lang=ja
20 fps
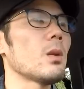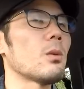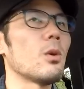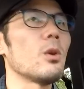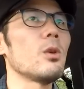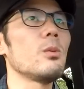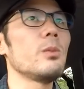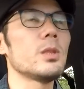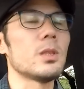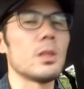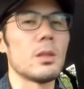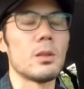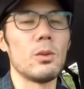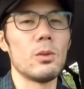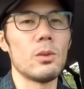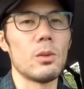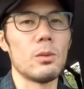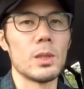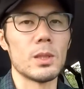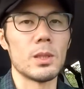固有名詞は
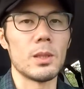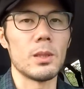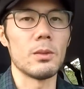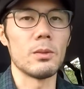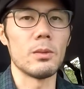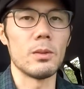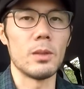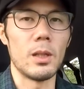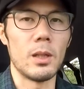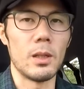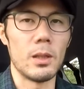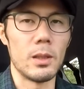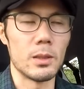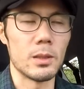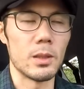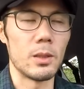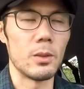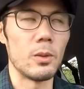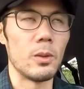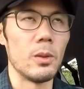どんどん忘れてくんであれで
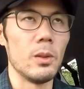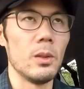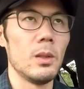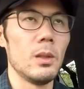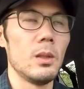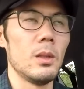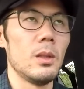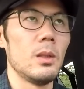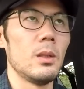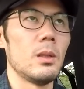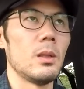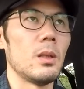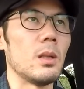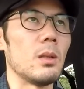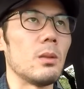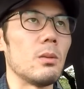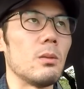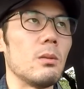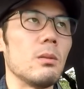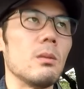すけど
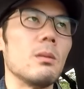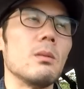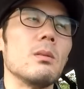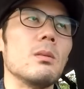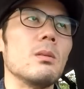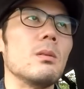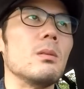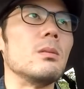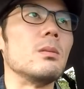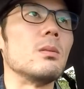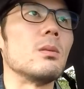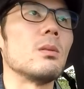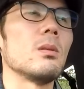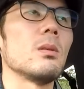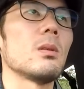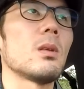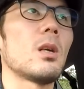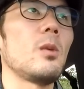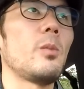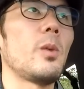あの
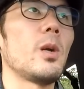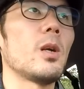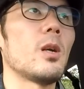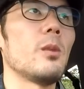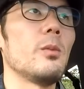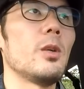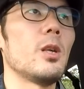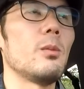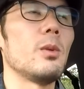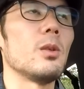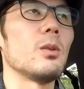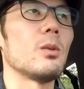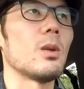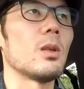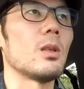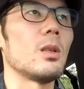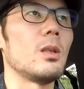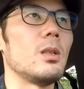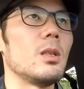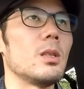海パンカメラマンの
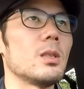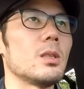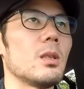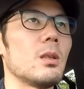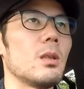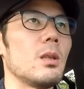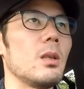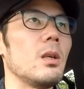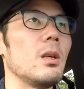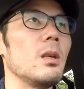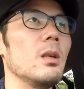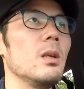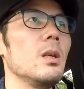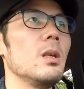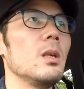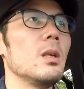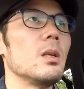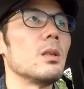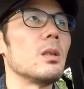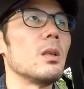方いらっしゃって
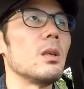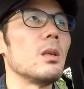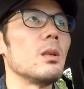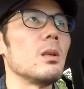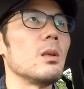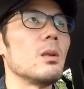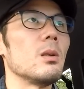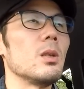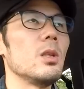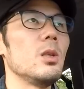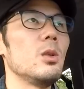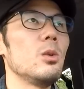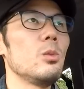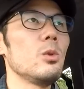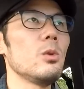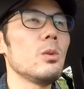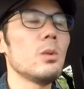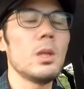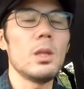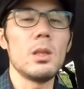で色
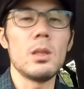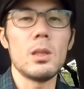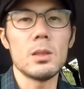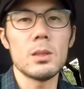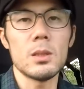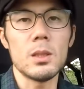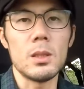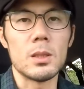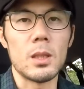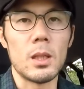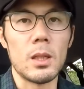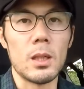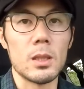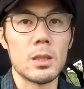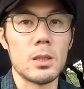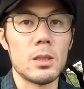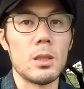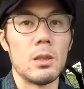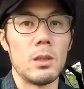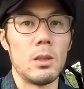物的な扱いされが
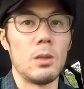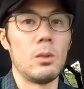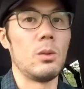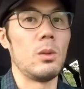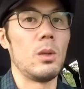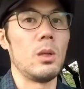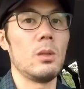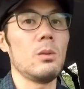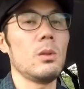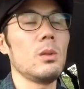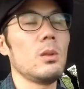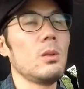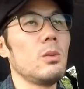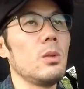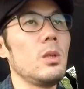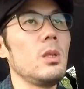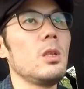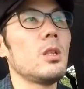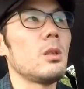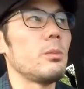ちなんだけどあの方
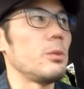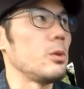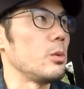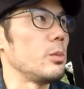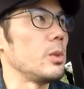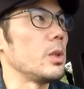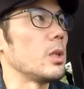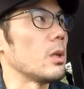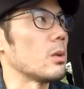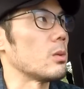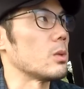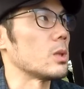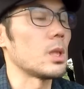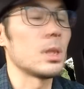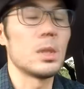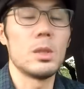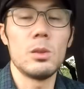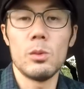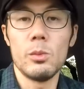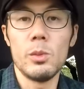のインタビュー見てあと
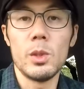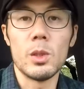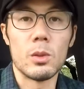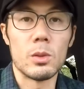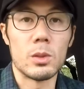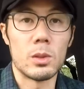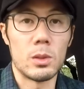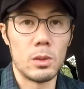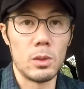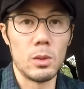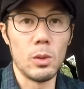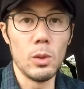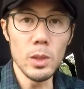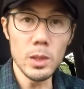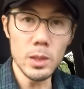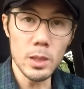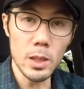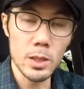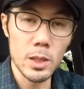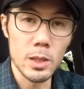写真を見るとすご
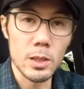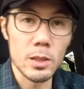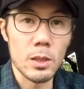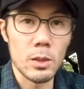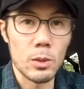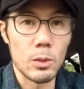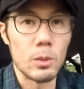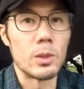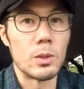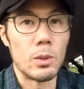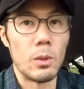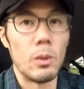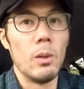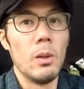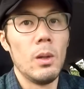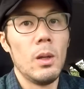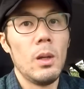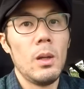い誠実な人ですよ。